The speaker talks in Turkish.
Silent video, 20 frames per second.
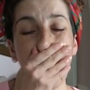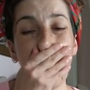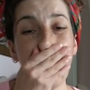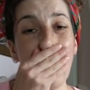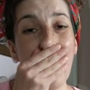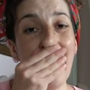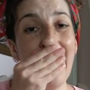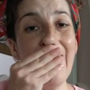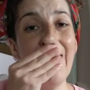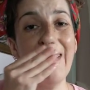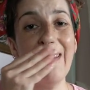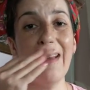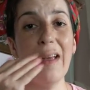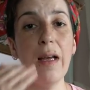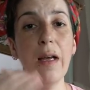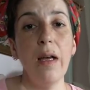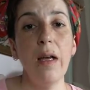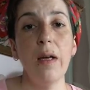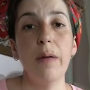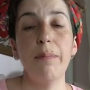ve
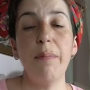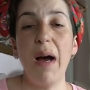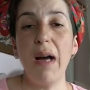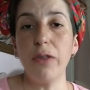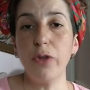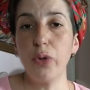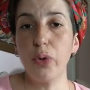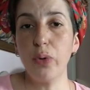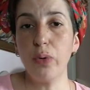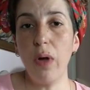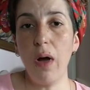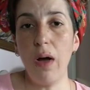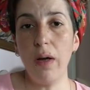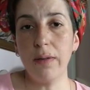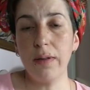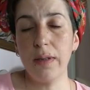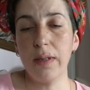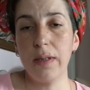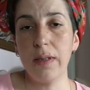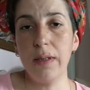ben şunu
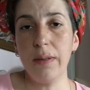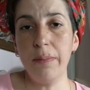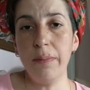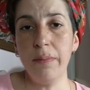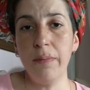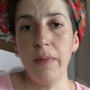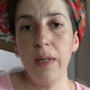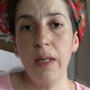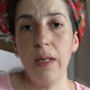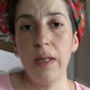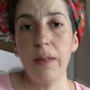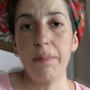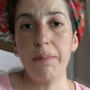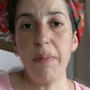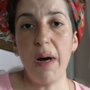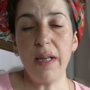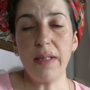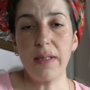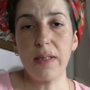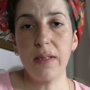anladım
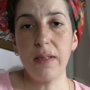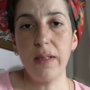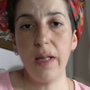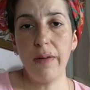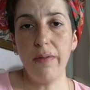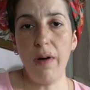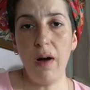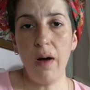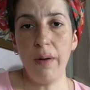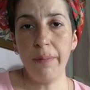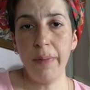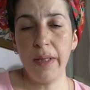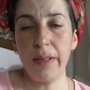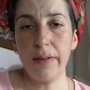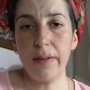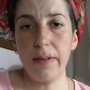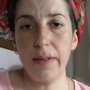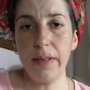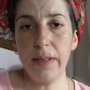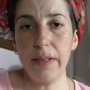baskı devam
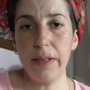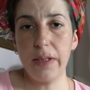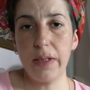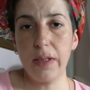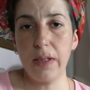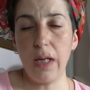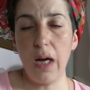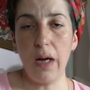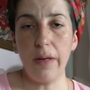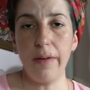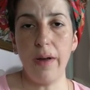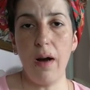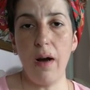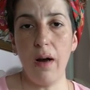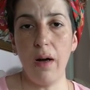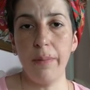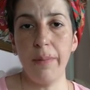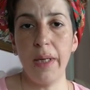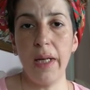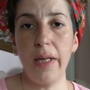ettiği için yani
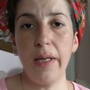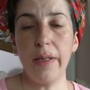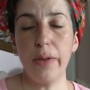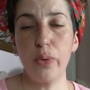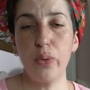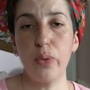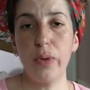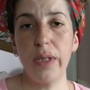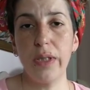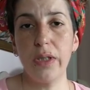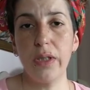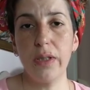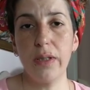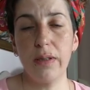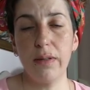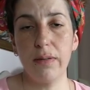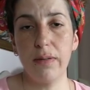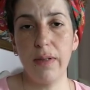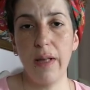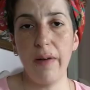hamilelik
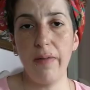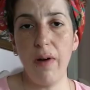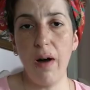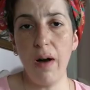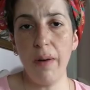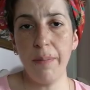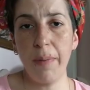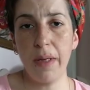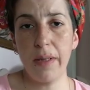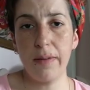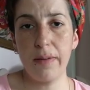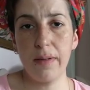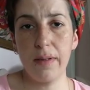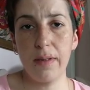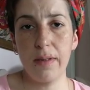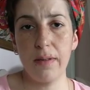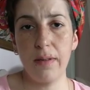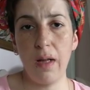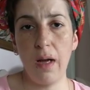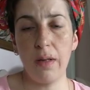süreci devam
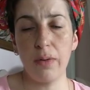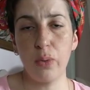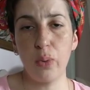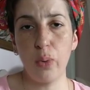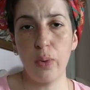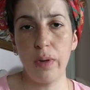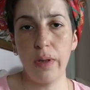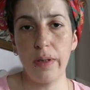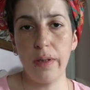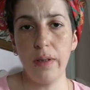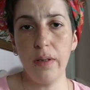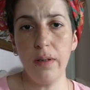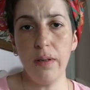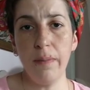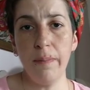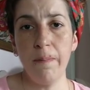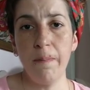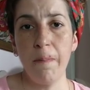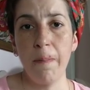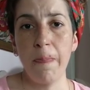ettiğinden dolayı
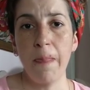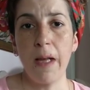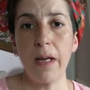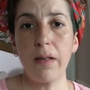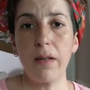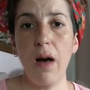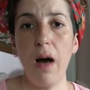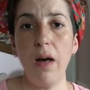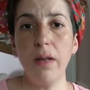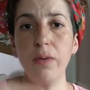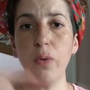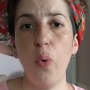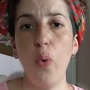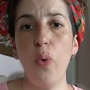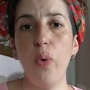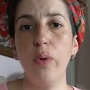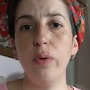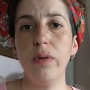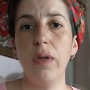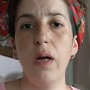kan
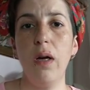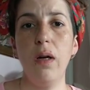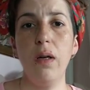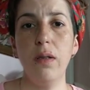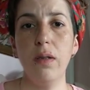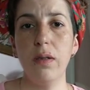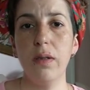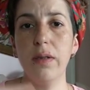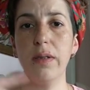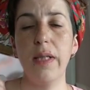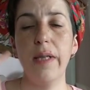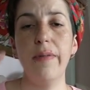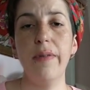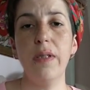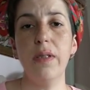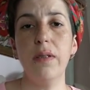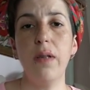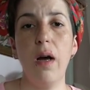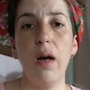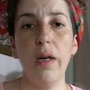orada e,
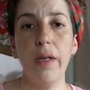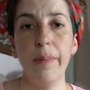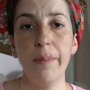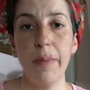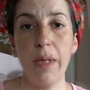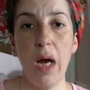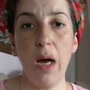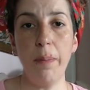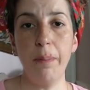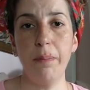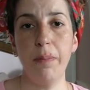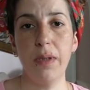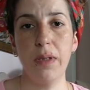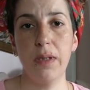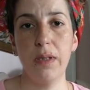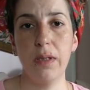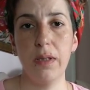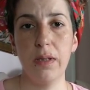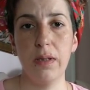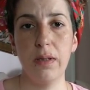devir daim
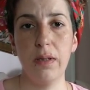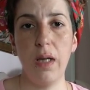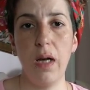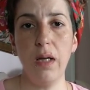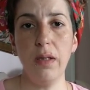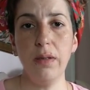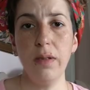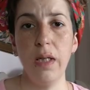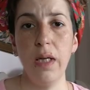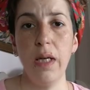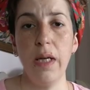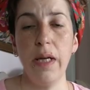yapmadığından